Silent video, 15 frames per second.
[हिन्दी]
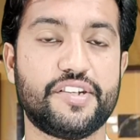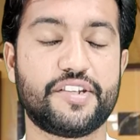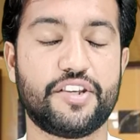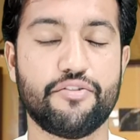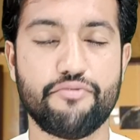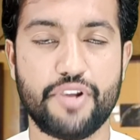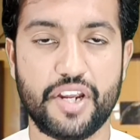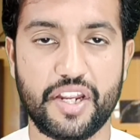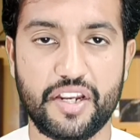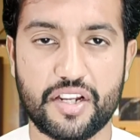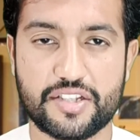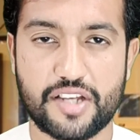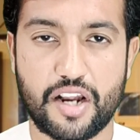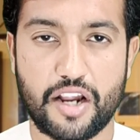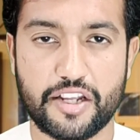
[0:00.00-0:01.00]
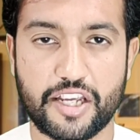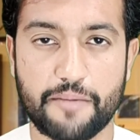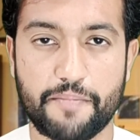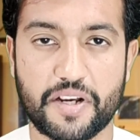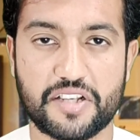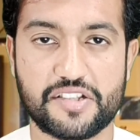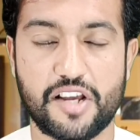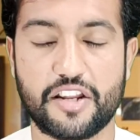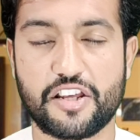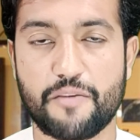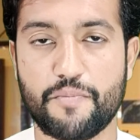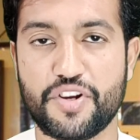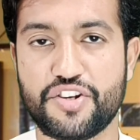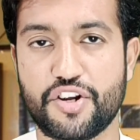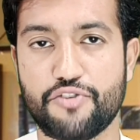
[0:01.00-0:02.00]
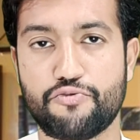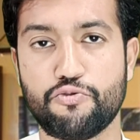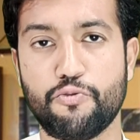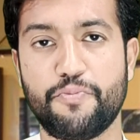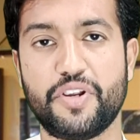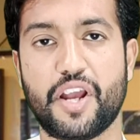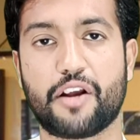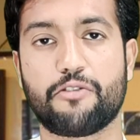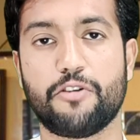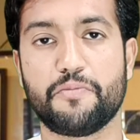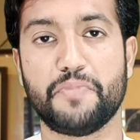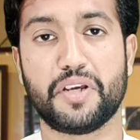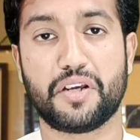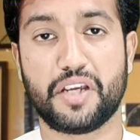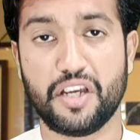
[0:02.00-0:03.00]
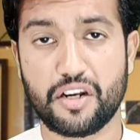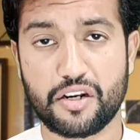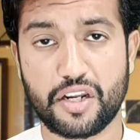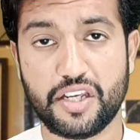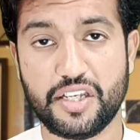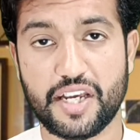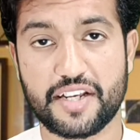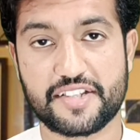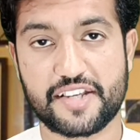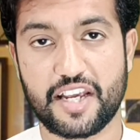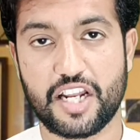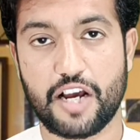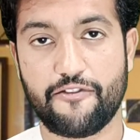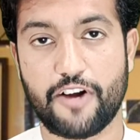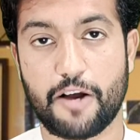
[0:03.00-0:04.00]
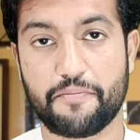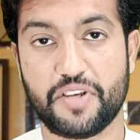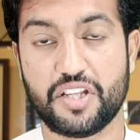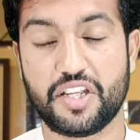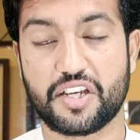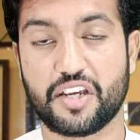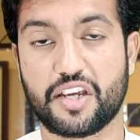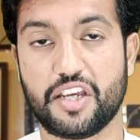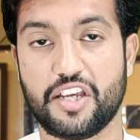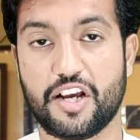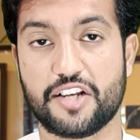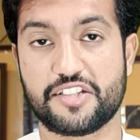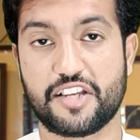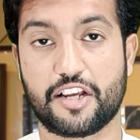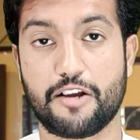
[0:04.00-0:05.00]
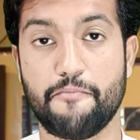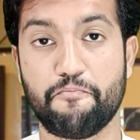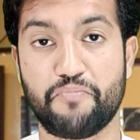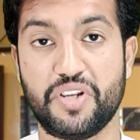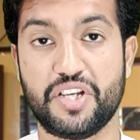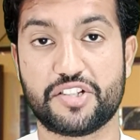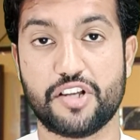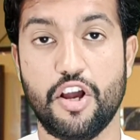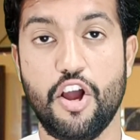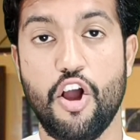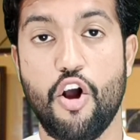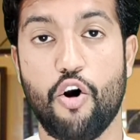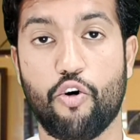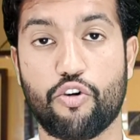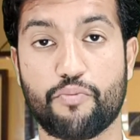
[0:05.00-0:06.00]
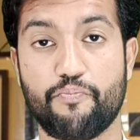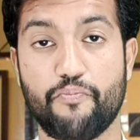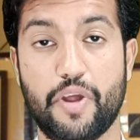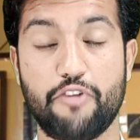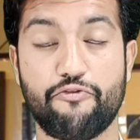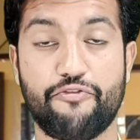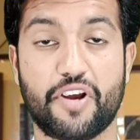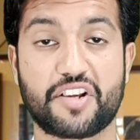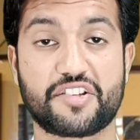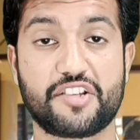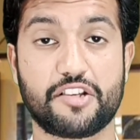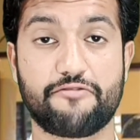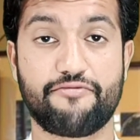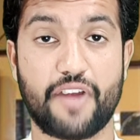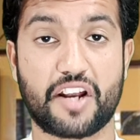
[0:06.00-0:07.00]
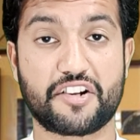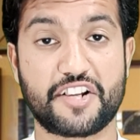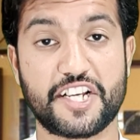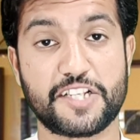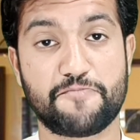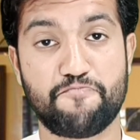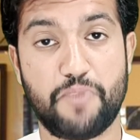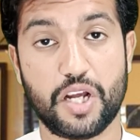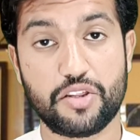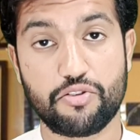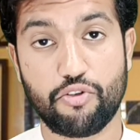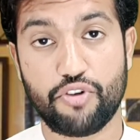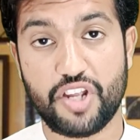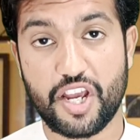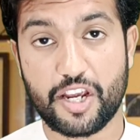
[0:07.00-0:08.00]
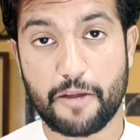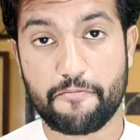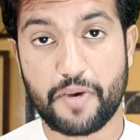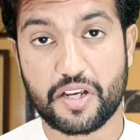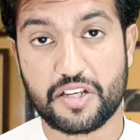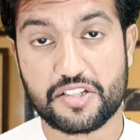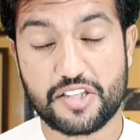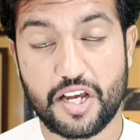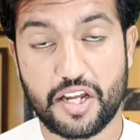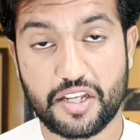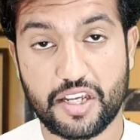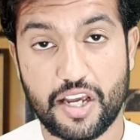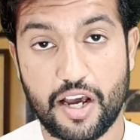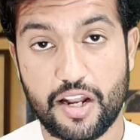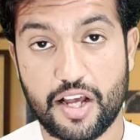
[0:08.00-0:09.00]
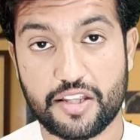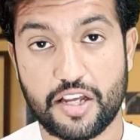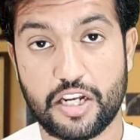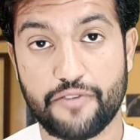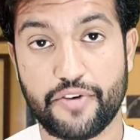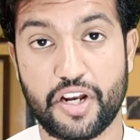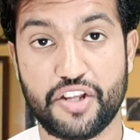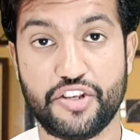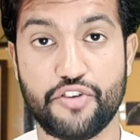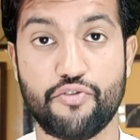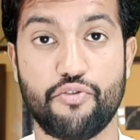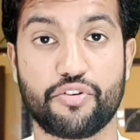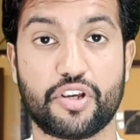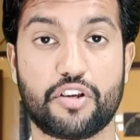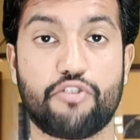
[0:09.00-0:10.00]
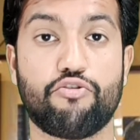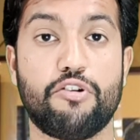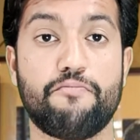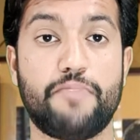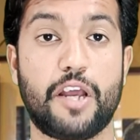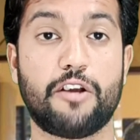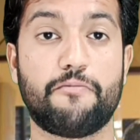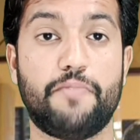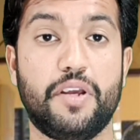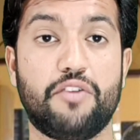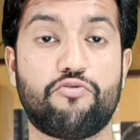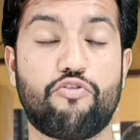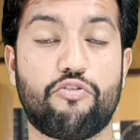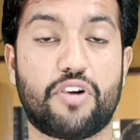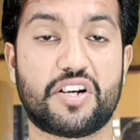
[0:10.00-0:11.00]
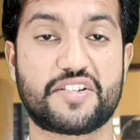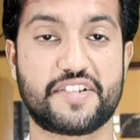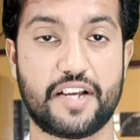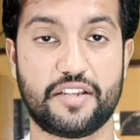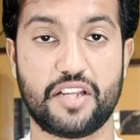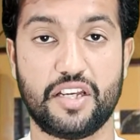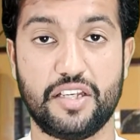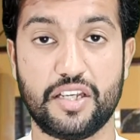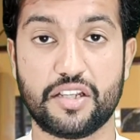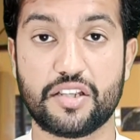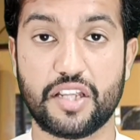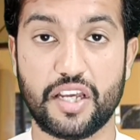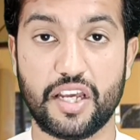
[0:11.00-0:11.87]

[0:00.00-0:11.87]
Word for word: चीज़ क्यों नहीं नज़र आ रही कि पाकिस्तान की मीशत डूब रही है इकॉनमी गिर रही है इसके अलावा आप ये देखें कि यहाँ से कंपनीज़ और मैनुफेक्चर फैक्ट्रीज बंद हो रही है कि पाकिस्तान के हालात आने वाले ये होंगे कोई बैंक भी इनको कर्जा नहीं